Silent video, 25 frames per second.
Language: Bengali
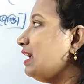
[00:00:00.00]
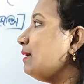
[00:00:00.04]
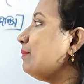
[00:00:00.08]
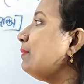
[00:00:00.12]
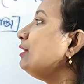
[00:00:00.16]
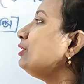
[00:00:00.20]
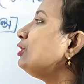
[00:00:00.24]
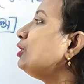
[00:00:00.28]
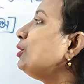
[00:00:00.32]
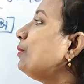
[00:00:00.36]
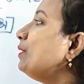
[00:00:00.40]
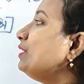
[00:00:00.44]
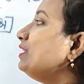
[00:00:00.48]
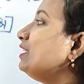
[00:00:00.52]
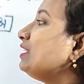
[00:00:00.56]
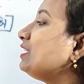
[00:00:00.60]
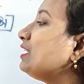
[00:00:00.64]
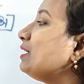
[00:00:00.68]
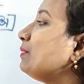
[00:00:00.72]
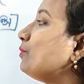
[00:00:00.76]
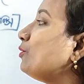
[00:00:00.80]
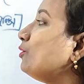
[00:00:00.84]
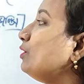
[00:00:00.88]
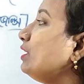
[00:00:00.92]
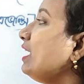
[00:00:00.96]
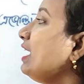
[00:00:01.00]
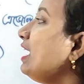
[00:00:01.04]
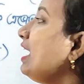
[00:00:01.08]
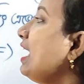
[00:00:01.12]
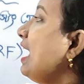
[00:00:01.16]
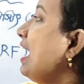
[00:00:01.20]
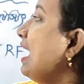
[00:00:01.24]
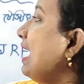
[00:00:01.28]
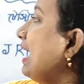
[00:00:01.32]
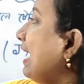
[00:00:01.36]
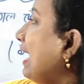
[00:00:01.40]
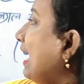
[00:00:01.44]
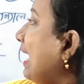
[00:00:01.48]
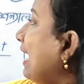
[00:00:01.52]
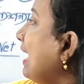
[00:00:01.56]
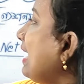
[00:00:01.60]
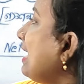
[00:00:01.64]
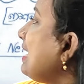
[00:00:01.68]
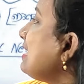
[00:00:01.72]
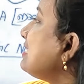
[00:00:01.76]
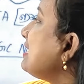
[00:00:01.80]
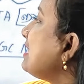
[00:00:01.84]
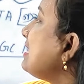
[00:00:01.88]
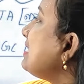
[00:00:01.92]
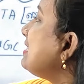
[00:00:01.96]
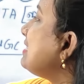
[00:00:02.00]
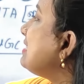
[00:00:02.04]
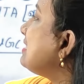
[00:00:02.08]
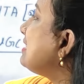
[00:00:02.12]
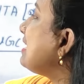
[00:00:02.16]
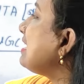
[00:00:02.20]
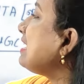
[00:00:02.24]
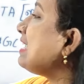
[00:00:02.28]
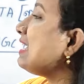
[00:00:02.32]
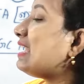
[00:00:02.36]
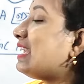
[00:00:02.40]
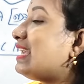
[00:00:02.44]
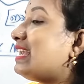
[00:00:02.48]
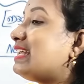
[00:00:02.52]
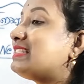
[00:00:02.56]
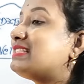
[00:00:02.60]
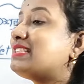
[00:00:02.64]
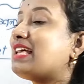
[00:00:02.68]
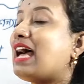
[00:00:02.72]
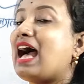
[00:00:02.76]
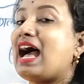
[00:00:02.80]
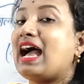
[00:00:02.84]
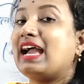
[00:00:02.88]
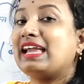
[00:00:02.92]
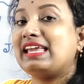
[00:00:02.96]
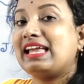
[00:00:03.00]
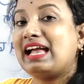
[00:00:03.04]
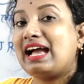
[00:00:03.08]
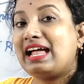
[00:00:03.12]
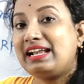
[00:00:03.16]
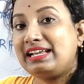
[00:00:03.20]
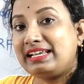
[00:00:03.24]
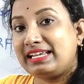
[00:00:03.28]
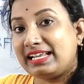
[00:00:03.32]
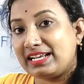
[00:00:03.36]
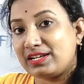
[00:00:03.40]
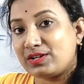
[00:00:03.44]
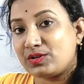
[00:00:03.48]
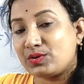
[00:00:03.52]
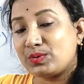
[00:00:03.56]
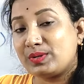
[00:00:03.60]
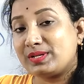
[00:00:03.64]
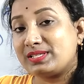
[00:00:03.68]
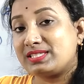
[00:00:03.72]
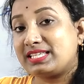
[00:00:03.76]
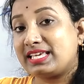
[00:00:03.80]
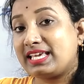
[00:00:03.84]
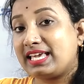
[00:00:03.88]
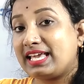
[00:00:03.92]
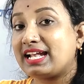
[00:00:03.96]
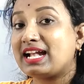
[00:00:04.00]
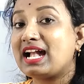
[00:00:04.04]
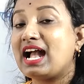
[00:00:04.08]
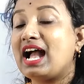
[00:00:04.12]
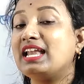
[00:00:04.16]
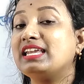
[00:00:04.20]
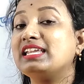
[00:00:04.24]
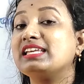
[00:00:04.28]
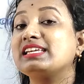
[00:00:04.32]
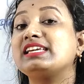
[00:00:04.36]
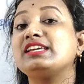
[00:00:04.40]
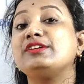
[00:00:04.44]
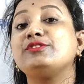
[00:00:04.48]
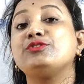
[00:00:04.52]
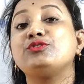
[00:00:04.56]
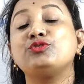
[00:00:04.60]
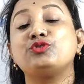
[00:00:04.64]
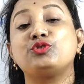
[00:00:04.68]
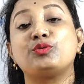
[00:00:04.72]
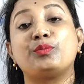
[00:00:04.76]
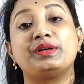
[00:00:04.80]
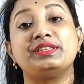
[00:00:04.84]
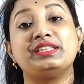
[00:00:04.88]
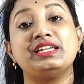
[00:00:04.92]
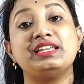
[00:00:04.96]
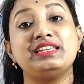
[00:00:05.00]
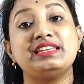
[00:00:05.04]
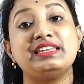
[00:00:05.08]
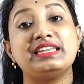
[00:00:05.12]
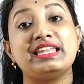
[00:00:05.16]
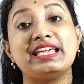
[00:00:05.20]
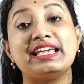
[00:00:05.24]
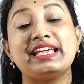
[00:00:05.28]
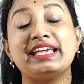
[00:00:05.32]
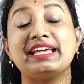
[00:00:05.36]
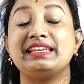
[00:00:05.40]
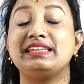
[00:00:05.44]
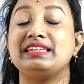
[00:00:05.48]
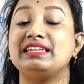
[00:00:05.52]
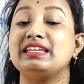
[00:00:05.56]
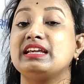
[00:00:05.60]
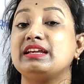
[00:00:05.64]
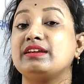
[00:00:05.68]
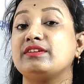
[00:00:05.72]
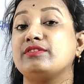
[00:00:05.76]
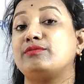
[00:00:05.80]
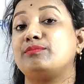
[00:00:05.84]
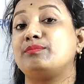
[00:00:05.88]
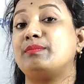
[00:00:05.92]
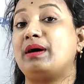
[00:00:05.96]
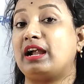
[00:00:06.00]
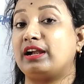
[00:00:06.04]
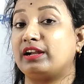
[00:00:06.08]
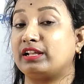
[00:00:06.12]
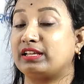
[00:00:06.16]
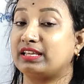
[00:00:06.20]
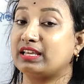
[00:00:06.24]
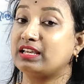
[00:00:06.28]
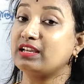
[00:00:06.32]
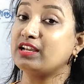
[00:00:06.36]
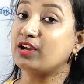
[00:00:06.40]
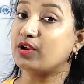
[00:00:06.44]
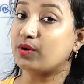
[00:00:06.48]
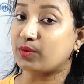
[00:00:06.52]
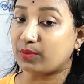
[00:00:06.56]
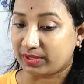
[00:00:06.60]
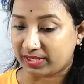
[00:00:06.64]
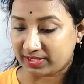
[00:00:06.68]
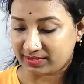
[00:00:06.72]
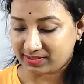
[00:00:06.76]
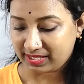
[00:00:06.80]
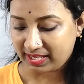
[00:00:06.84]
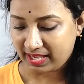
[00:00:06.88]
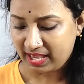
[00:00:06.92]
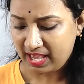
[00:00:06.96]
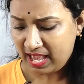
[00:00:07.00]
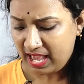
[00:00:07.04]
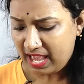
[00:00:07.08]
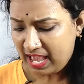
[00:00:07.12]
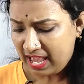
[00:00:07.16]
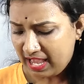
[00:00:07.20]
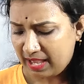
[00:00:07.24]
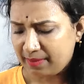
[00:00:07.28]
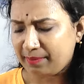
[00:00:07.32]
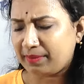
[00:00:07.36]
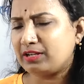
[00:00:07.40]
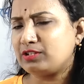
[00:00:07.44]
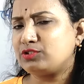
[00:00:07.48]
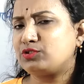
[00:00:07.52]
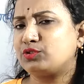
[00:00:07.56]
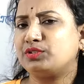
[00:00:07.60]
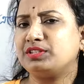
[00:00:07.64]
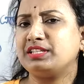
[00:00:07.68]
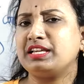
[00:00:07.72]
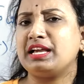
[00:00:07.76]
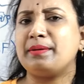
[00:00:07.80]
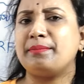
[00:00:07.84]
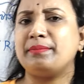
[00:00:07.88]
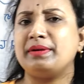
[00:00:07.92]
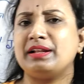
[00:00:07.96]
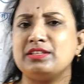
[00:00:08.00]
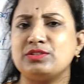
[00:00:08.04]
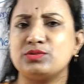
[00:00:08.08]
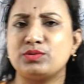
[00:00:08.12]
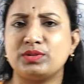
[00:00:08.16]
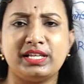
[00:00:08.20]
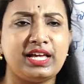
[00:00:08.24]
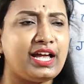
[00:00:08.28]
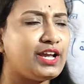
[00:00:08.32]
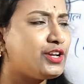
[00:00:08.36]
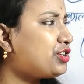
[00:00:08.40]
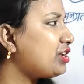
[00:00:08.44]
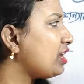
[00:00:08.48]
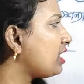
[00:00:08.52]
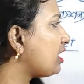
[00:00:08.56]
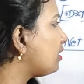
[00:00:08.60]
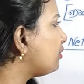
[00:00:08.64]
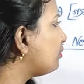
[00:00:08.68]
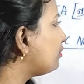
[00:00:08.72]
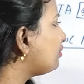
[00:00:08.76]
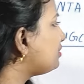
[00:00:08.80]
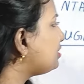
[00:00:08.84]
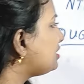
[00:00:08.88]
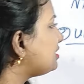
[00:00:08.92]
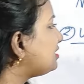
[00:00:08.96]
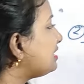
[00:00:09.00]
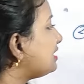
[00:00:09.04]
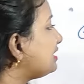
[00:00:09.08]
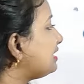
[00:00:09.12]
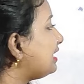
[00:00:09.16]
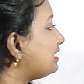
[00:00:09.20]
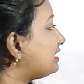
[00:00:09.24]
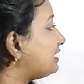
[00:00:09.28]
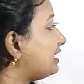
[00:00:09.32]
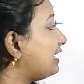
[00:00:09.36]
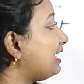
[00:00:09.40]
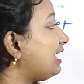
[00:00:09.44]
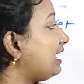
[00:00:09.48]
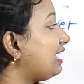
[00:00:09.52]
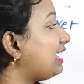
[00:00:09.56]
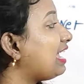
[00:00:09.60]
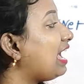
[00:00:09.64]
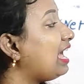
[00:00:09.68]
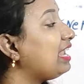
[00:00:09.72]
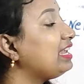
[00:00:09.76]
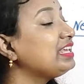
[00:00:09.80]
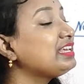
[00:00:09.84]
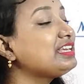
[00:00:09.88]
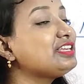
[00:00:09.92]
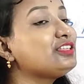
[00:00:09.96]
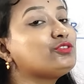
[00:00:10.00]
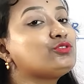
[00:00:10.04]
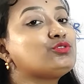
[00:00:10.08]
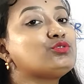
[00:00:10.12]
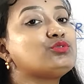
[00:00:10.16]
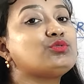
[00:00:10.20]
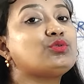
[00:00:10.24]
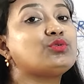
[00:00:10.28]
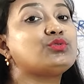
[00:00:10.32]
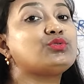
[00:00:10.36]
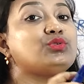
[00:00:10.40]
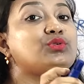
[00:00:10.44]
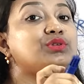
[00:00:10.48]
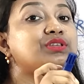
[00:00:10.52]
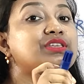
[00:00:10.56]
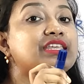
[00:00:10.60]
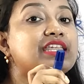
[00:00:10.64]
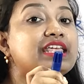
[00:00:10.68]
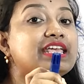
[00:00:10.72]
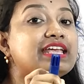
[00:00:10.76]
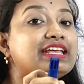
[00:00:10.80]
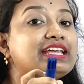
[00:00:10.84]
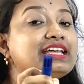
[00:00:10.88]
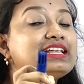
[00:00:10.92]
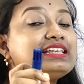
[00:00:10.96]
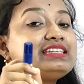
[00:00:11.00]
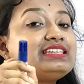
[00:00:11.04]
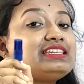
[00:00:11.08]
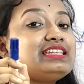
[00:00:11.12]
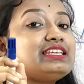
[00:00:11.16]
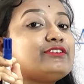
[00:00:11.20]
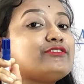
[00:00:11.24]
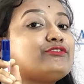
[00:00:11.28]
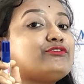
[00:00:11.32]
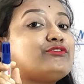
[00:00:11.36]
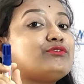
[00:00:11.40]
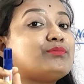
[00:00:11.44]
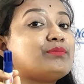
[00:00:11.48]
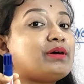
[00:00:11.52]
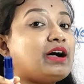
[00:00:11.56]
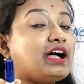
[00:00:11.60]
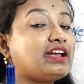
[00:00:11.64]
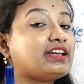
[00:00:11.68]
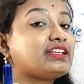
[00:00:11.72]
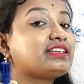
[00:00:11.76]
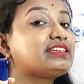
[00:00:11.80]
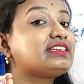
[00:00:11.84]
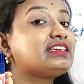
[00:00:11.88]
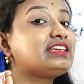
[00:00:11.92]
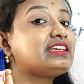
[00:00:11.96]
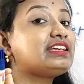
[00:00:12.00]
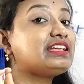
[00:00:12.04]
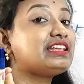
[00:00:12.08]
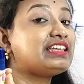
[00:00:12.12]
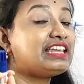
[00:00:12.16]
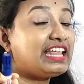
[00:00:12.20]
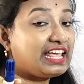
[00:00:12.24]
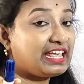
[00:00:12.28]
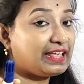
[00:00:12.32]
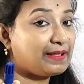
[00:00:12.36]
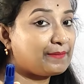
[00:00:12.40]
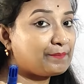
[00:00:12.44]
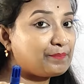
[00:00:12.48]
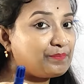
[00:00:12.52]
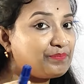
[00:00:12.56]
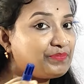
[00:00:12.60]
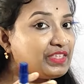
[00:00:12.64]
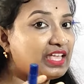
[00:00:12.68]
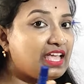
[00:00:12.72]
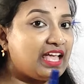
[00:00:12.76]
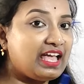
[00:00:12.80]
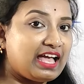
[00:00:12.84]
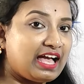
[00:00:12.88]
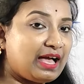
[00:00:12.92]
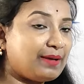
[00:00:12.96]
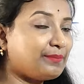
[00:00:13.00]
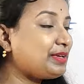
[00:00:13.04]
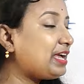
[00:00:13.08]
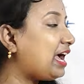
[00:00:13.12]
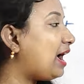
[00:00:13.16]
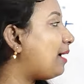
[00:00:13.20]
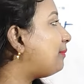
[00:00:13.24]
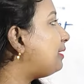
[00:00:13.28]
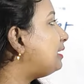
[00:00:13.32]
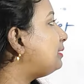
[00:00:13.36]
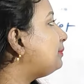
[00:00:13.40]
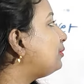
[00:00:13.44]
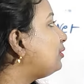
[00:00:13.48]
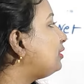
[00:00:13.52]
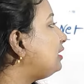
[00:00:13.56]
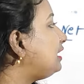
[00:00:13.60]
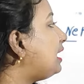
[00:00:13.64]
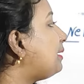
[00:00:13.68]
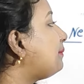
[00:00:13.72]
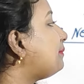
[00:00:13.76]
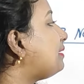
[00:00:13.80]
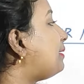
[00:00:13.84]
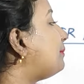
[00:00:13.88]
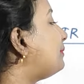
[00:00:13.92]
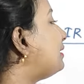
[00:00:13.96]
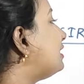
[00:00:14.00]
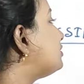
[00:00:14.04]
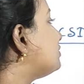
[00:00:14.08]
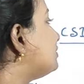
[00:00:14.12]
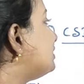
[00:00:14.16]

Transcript: এবার তোমাদেরকে বলি এই যে সিএসআইআর নেট রয়েছে এখানে কিন্তু তোমাদের নেগেটিভ মার্কিং রয়েছে এবার যদি আমরা চলে আসি ইউজিসি নেটে এখানে কিন্তু কোনো নেগেটিভ মার্কিং নেই আমি আবার বললাম আমরা